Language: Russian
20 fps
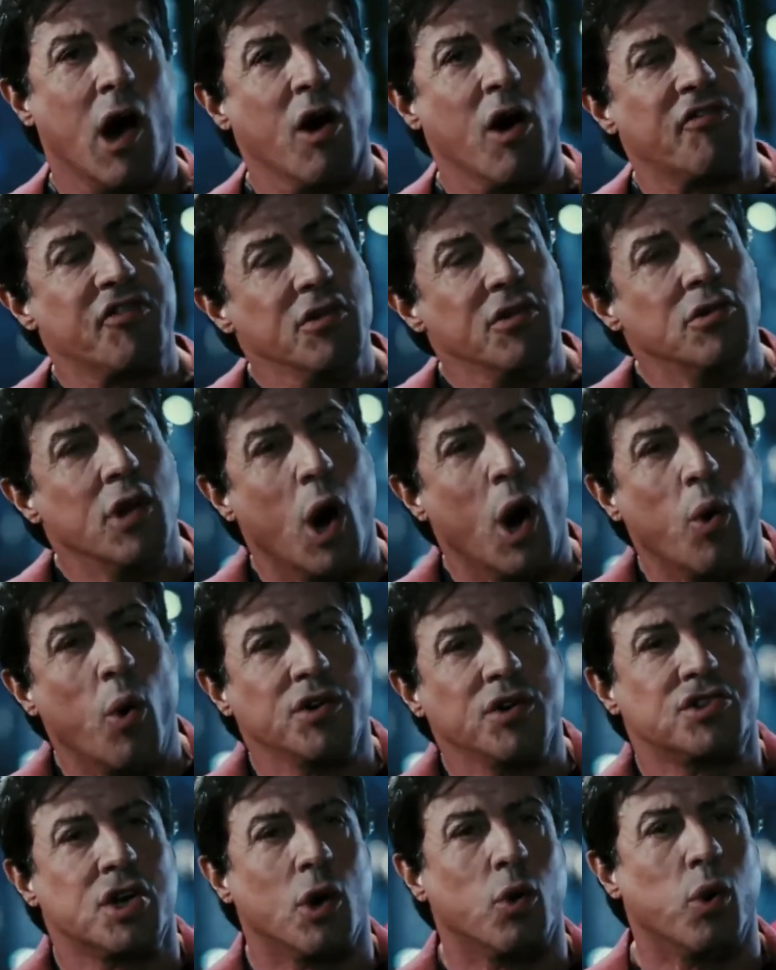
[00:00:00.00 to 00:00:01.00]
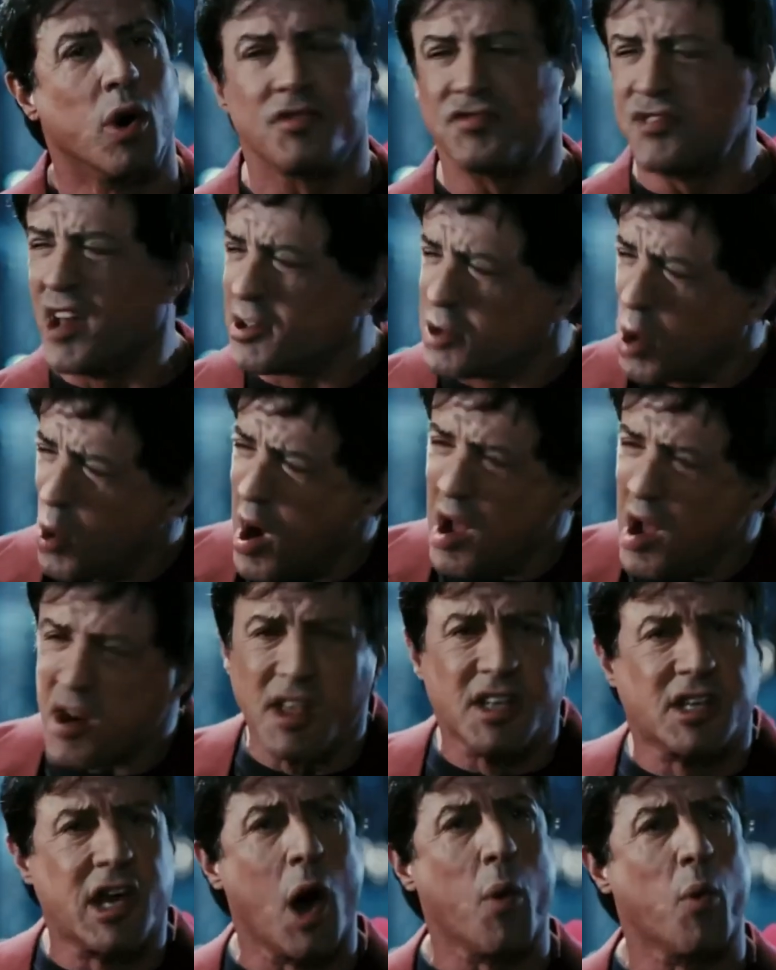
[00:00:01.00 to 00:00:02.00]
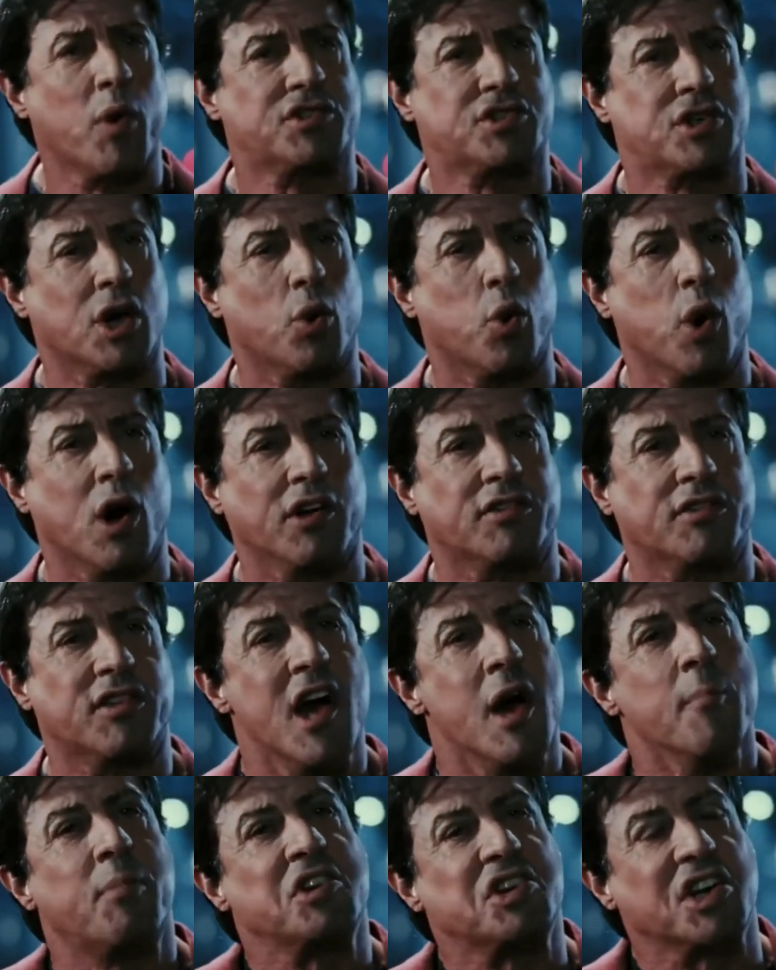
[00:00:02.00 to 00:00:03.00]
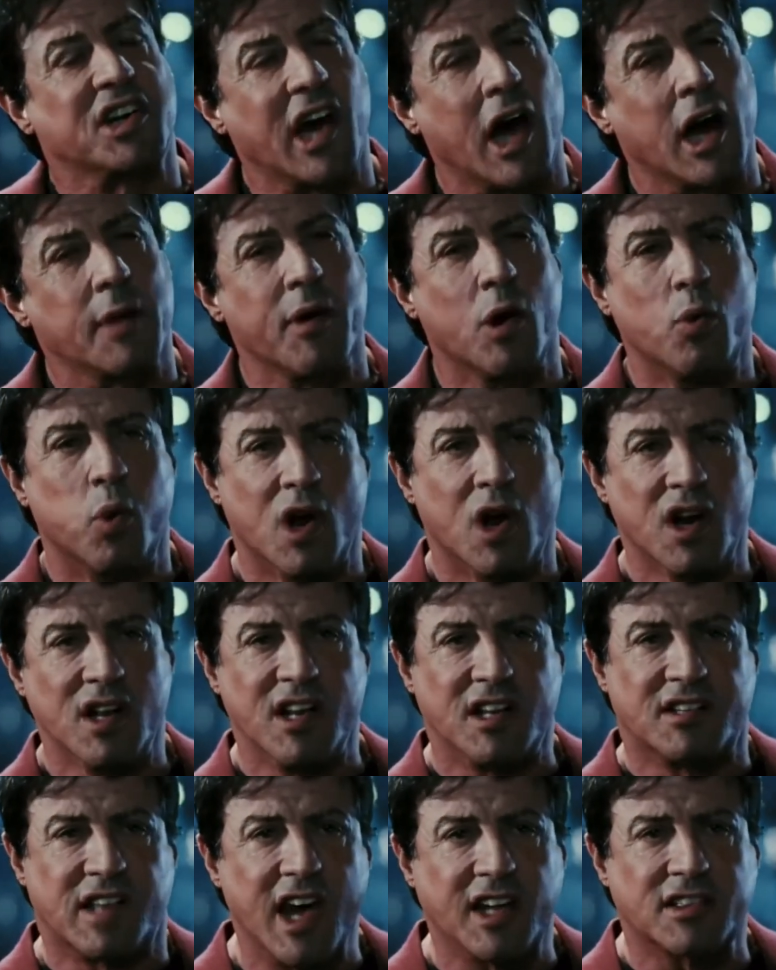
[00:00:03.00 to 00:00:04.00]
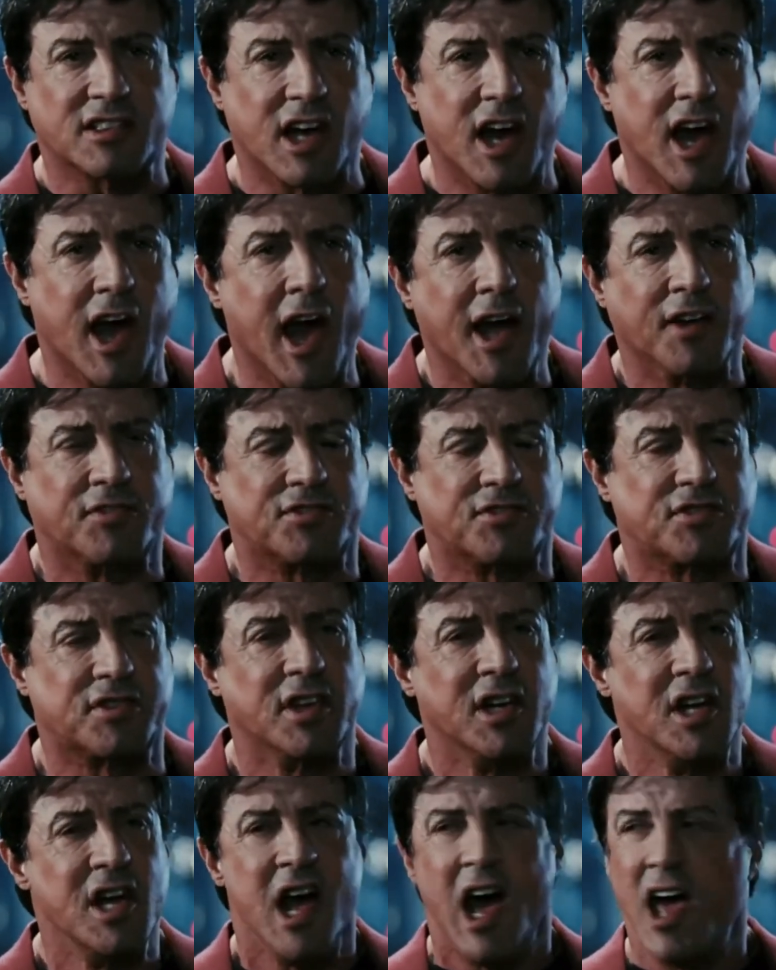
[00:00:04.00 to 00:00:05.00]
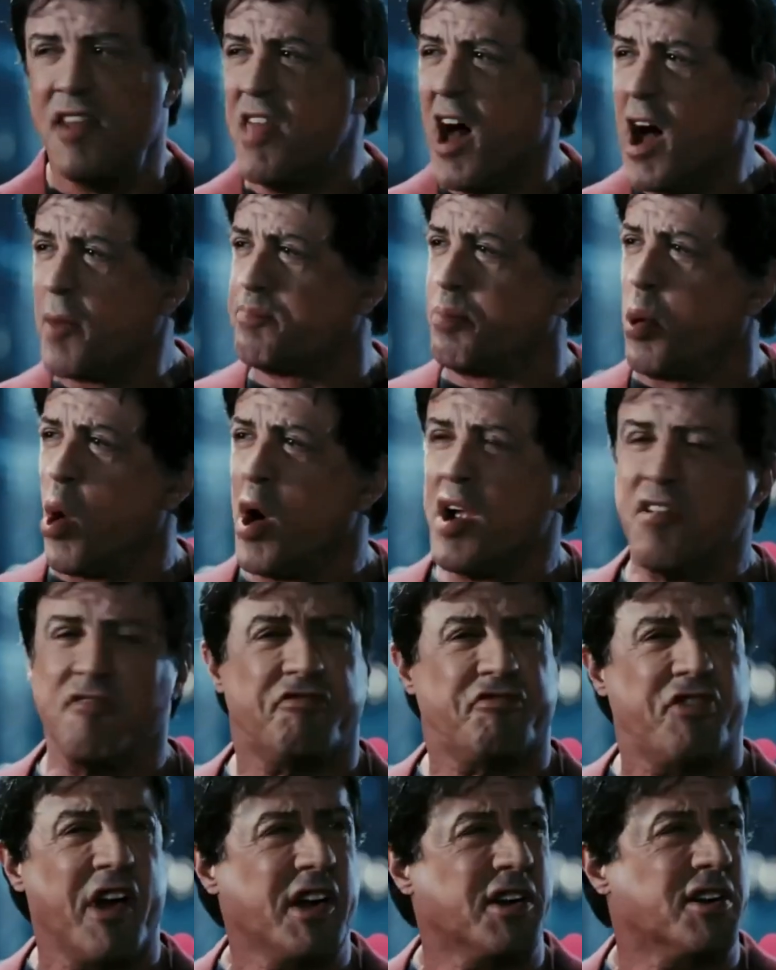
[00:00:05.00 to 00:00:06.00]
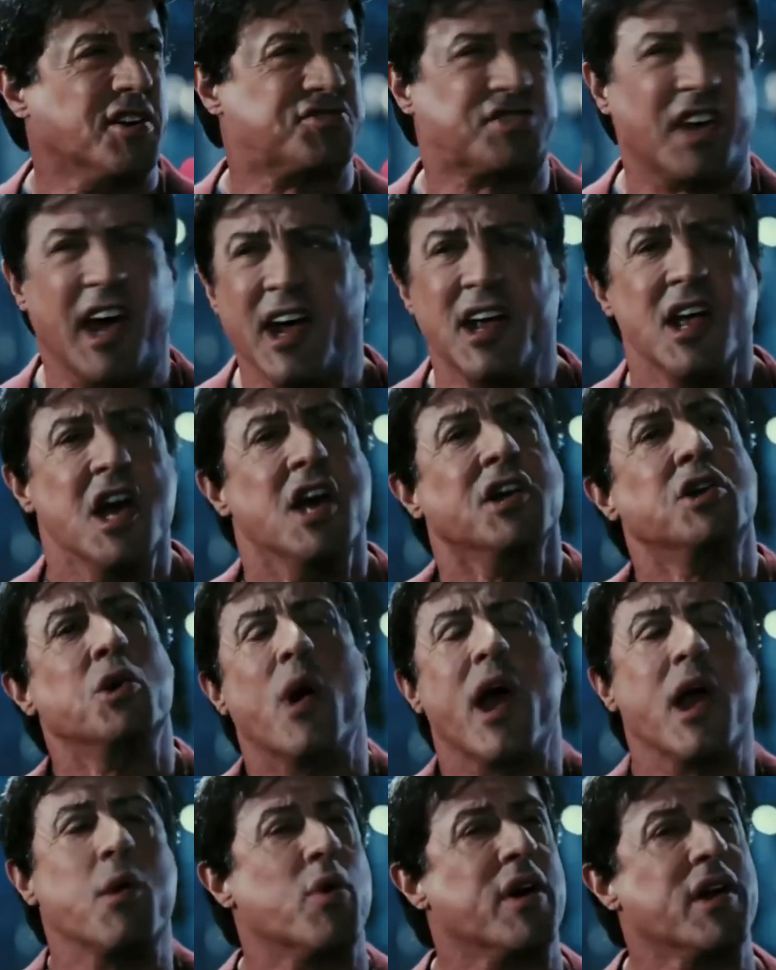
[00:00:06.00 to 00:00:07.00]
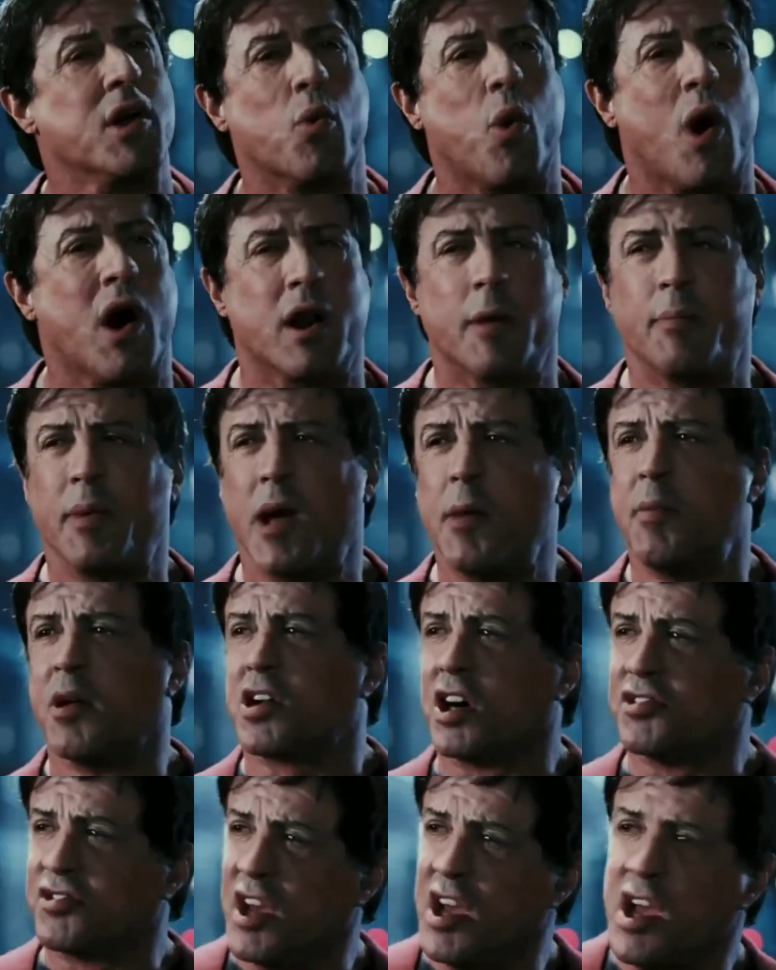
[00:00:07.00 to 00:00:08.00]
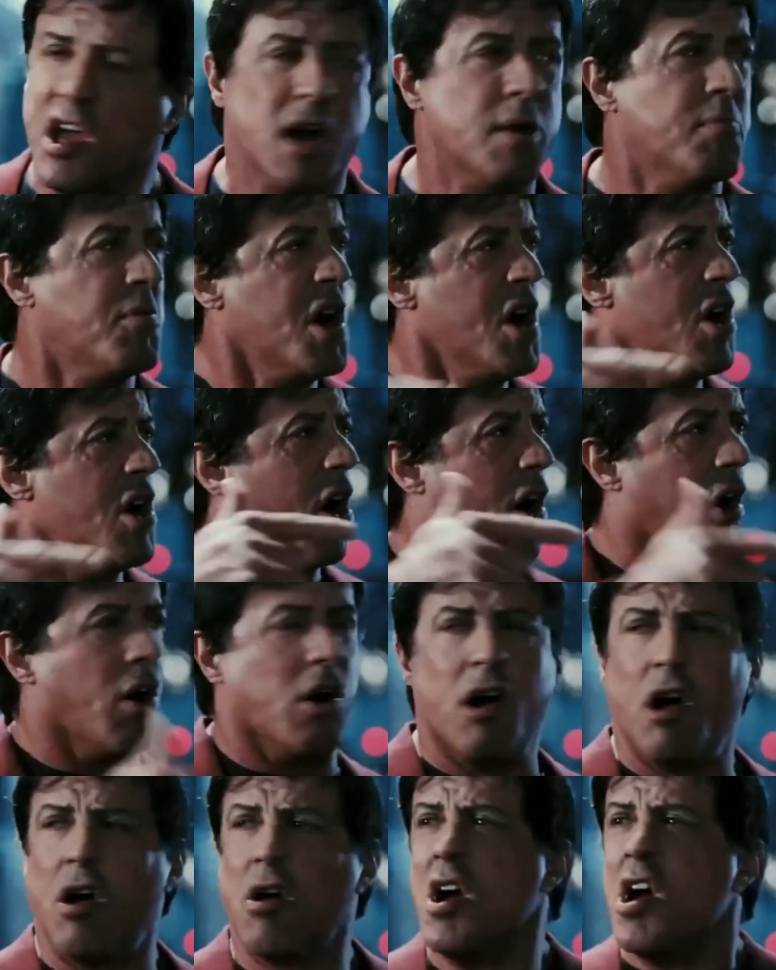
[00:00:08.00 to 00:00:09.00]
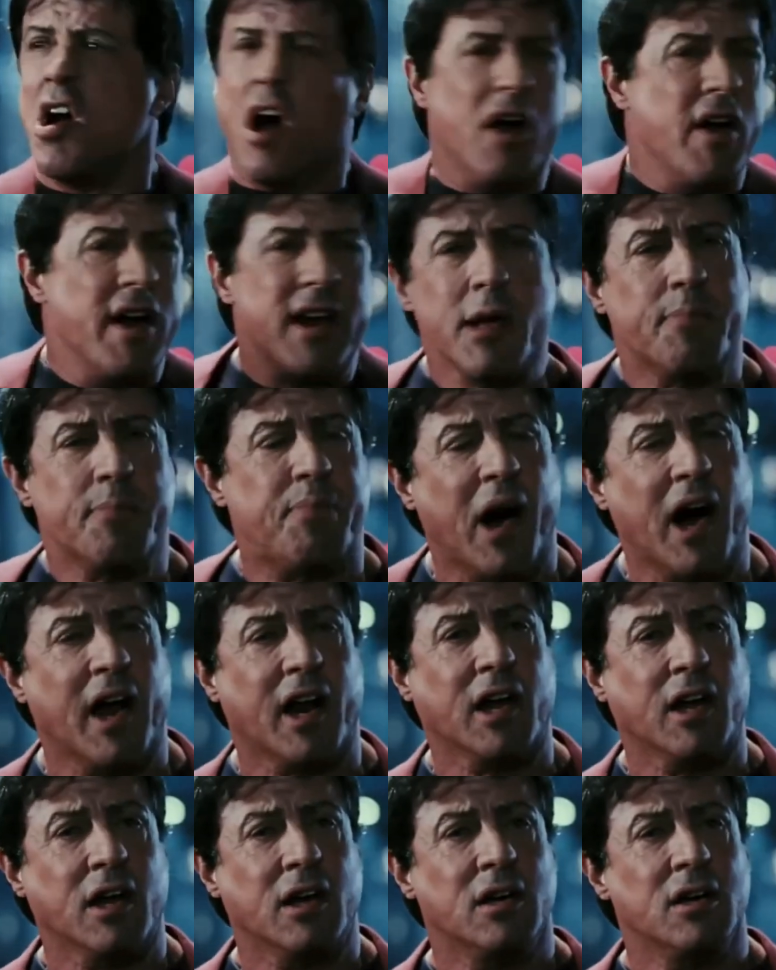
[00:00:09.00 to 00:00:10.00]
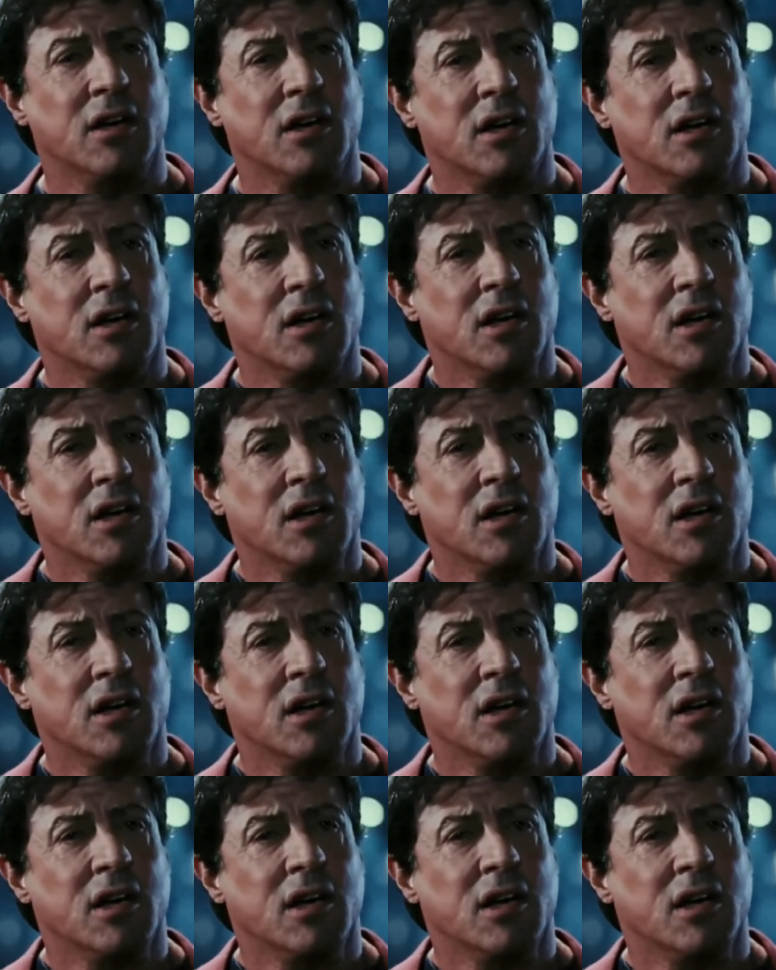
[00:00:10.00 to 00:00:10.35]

Если знаешь, чего ты стоишь, иди и бери свое, но будь готов удары держать, а не плакаться и говорить, я ничего не добился из-за него, из-за нее, из-за кого-то.